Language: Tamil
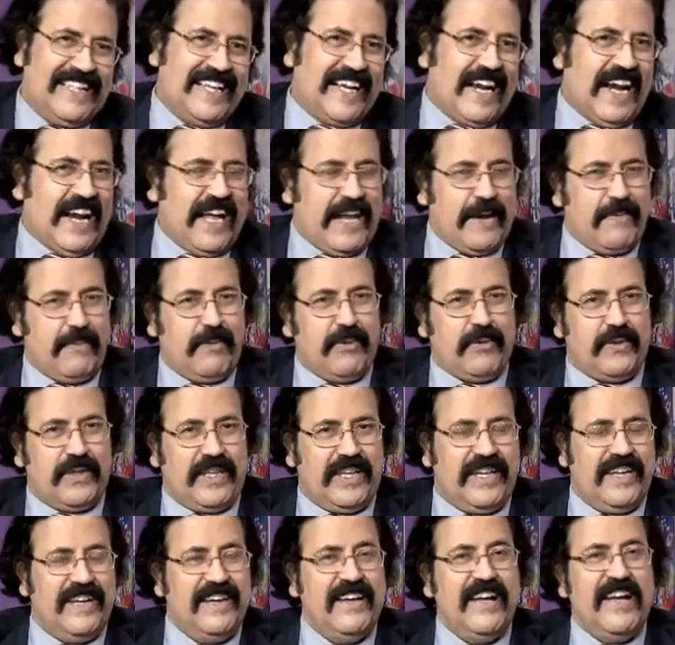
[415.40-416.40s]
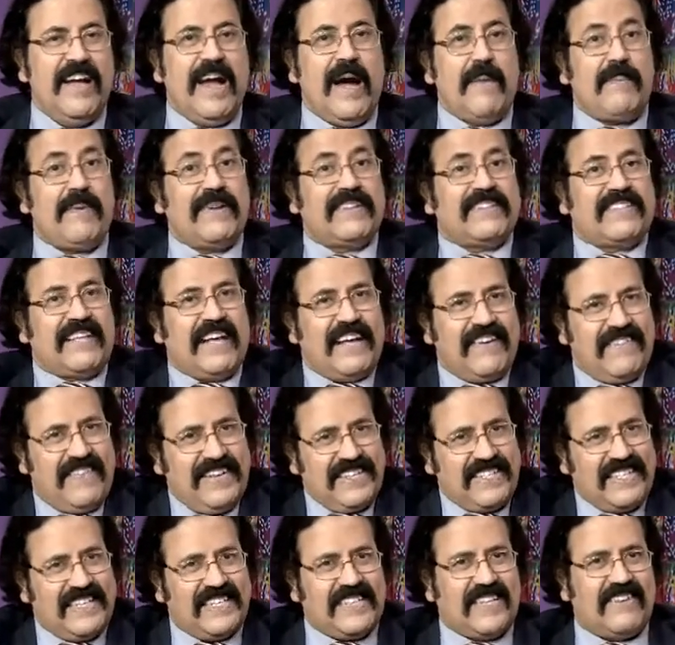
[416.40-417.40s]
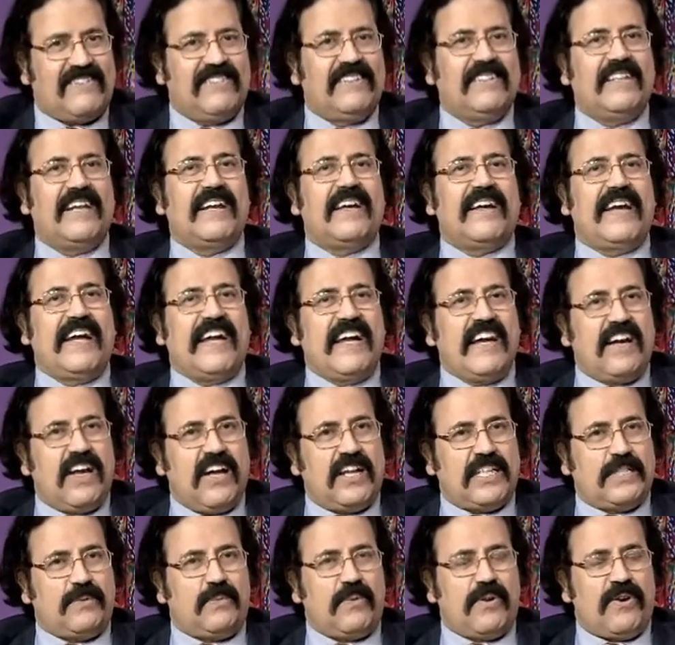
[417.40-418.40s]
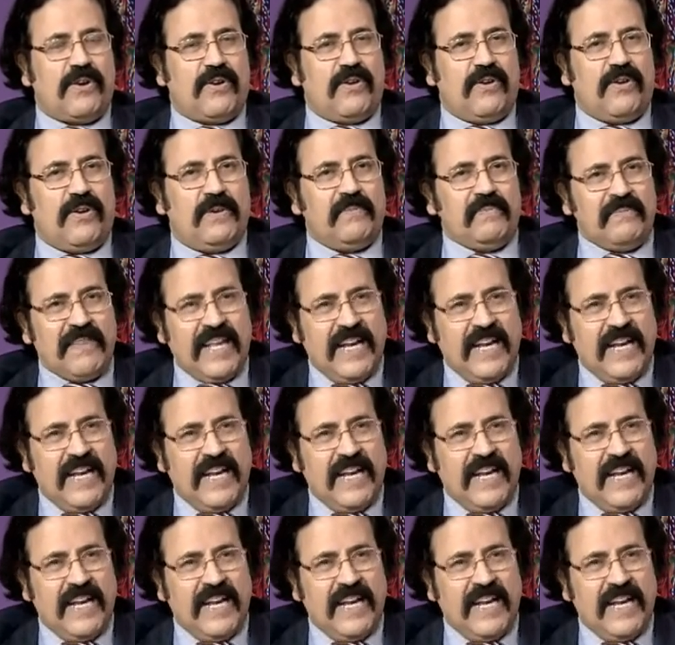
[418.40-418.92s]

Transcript: கிடைக்க போகுது அப்புறம் சர்வீசஸை வந்து நாங்க என்லார்ஜ் பண்றோம்